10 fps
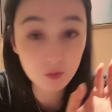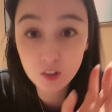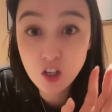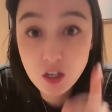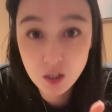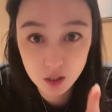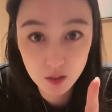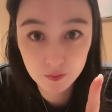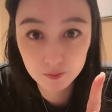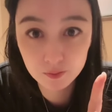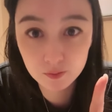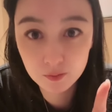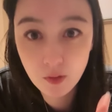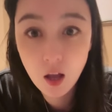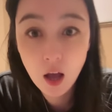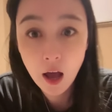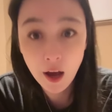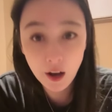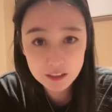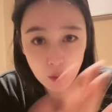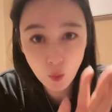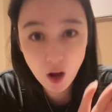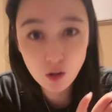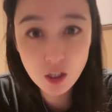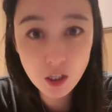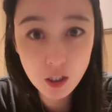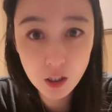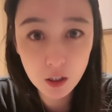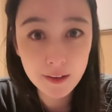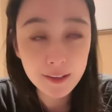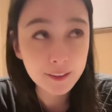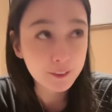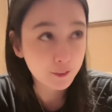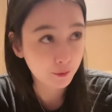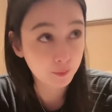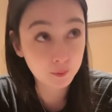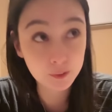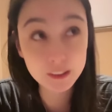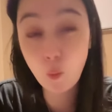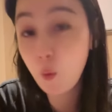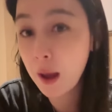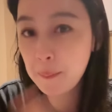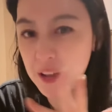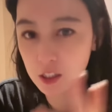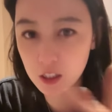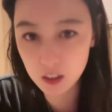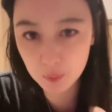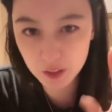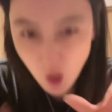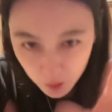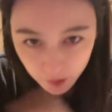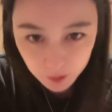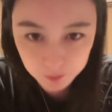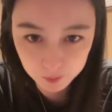吃，而且我要吃，在外面吃不到的。